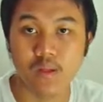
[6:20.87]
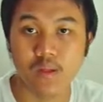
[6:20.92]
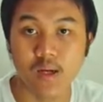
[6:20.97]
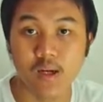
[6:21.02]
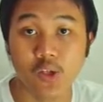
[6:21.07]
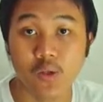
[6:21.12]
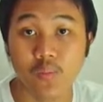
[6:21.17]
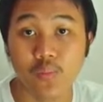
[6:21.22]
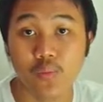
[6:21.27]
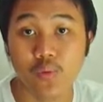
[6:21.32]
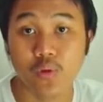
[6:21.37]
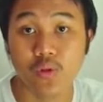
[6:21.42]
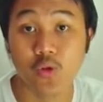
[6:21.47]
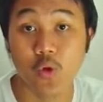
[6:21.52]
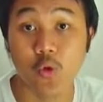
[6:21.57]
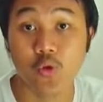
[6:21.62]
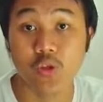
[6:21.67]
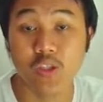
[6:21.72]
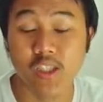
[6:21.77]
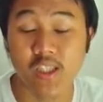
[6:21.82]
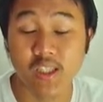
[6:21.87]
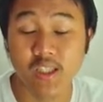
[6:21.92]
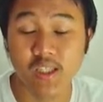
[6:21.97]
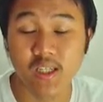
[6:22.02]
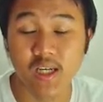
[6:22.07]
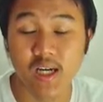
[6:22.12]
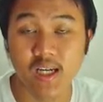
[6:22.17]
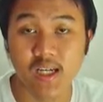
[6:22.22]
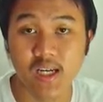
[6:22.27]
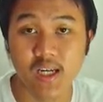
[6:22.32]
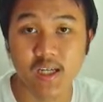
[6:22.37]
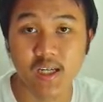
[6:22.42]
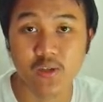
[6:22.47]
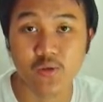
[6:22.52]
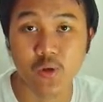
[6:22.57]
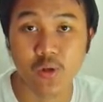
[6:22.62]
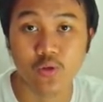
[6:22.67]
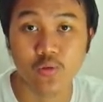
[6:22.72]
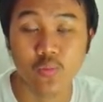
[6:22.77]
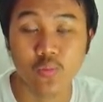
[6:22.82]
ataupun solusi agar
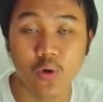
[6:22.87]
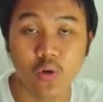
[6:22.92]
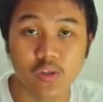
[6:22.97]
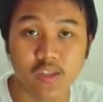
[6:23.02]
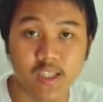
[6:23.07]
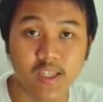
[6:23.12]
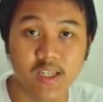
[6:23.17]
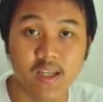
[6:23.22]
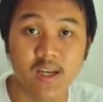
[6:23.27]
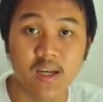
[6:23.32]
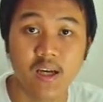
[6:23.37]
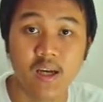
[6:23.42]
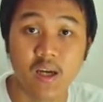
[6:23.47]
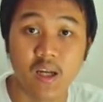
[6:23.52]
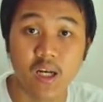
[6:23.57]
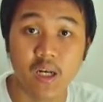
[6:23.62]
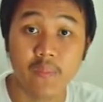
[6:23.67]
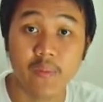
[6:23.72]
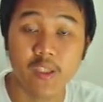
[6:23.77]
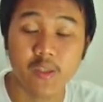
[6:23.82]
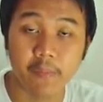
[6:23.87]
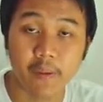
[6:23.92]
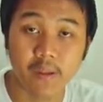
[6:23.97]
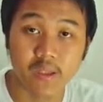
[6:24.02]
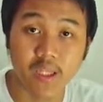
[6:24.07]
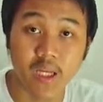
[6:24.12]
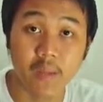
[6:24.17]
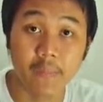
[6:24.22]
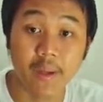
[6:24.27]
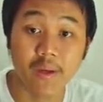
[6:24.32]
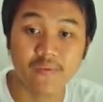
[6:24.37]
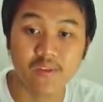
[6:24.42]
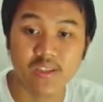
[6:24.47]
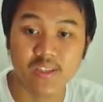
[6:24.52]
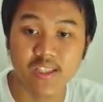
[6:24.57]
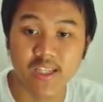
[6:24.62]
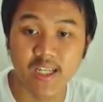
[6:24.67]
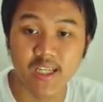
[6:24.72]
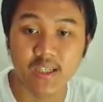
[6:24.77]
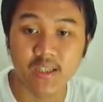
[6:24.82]
suatu blockchain lebih cepat dan lebih
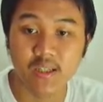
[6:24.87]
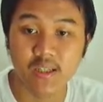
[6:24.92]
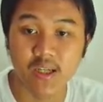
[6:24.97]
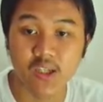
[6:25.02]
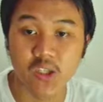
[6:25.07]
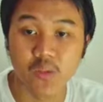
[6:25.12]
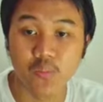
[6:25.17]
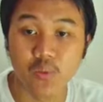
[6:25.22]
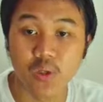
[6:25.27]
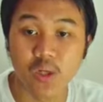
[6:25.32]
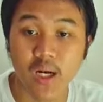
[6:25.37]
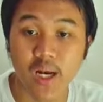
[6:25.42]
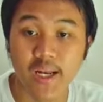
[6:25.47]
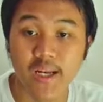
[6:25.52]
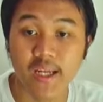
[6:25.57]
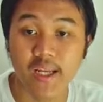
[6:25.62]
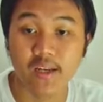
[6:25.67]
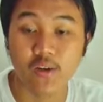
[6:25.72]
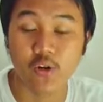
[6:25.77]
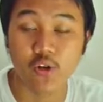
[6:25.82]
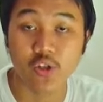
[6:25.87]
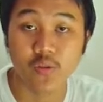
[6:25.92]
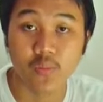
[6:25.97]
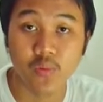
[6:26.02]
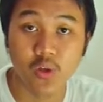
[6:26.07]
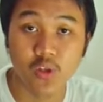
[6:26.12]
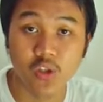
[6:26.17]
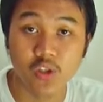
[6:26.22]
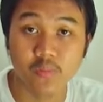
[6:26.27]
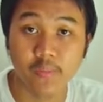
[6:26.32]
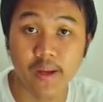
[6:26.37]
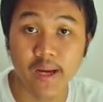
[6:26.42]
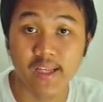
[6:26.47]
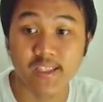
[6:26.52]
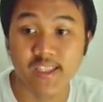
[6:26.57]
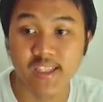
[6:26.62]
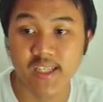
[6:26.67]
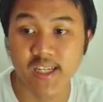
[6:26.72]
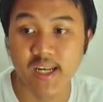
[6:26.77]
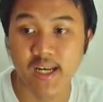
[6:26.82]
efisien, ataupun kalian ingin Cosmos,
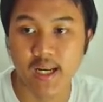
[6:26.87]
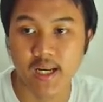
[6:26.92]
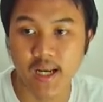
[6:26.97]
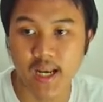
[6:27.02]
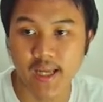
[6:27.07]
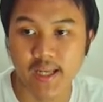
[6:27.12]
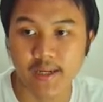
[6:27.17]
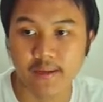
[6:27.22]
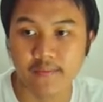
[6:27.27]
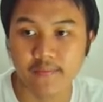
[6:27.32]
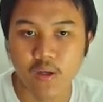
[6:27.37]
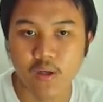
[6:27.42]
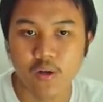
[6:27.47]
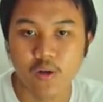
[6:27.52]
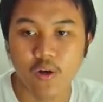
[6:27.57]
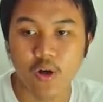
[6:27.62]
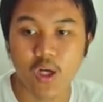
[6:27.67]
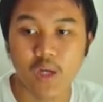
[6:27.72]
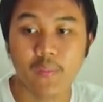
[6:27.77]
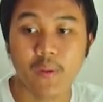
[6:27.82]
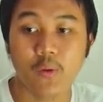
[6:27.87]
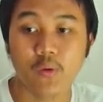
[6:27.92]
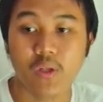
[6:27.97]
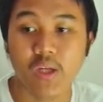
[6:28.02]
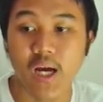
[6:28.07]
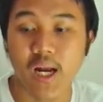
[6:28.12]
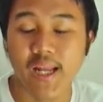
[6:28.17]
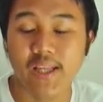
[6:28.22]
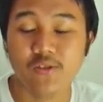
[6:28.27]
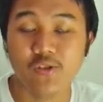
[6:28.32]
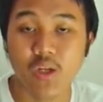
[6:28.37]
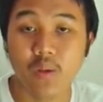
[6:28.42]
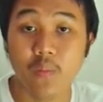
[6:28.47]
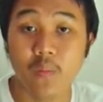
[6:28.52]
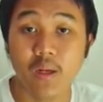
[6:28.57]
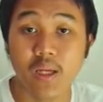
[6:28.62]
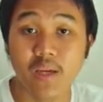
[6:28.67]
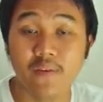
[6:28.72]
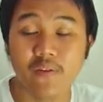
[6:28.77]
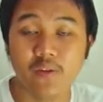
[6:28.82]
Parachain, dan lain-lain. Oke, berikutnya kalian juga
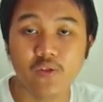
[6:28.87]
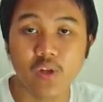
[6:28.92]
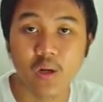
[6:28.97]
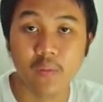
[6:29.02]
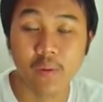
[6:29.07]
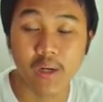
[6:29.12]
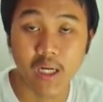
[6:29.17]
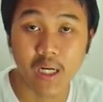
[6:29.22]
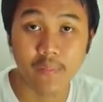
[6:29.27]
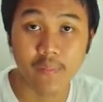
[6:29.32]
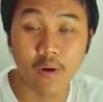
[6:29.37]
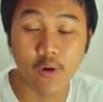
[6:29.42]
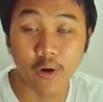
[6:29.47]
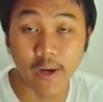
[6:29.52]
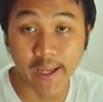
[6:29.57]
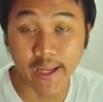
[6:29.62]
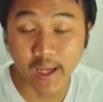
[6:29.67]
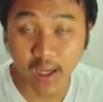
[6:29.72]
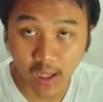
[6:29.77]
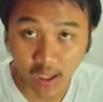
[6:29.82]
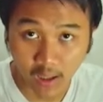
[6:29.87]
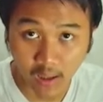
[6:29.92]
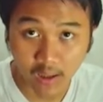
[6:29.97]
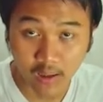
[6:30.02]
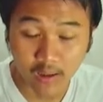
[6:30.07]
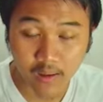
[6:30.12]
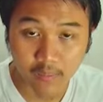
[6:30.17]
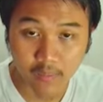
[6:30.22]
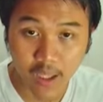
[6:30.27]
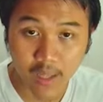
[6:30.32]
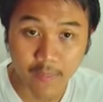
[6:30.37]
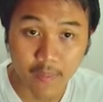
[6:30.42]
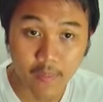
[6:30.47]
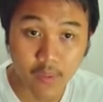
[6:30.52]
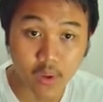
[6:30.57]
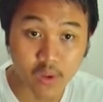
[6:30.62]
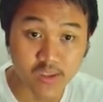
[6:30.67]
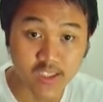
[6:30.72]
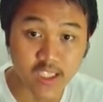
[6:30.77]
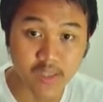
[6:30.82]
memiliki fitur yang bernama Oracle. Mengapa
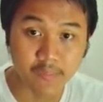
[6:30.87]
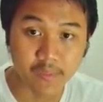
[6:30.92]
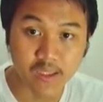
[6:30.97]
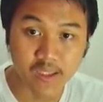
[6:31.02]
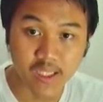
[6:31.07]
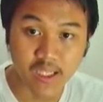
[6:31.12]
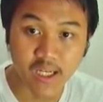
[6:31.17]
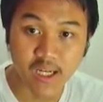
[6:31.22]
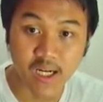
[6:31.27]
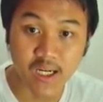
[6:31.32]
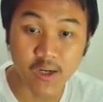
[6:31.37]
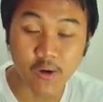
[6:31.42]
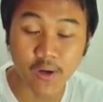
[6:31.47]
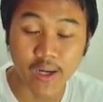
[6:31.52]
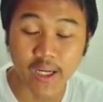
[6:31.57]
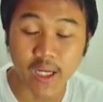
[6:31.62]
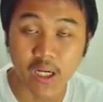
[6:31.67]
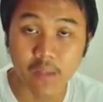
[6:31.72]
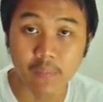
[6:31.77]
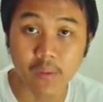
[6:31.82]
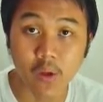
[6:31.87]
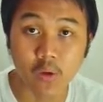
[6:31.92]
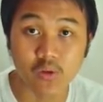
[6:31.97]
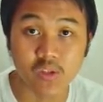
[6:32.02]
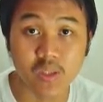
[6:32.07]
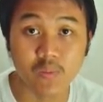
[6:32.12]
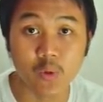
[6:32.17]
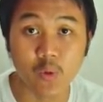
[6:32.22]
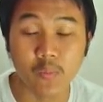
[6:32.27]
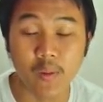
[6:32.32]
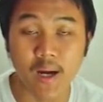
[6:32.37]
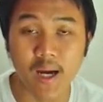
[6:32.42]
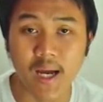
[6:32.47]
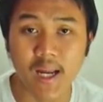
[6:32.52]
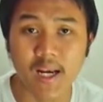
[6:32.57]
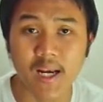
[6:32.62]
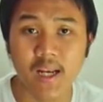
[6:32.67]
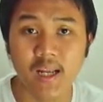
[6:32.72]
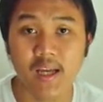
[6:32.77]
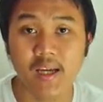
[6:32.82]
menurut saya ini penting? Karena Oracle menurut saya
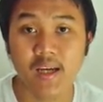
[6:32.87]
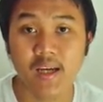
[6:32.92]
merupakan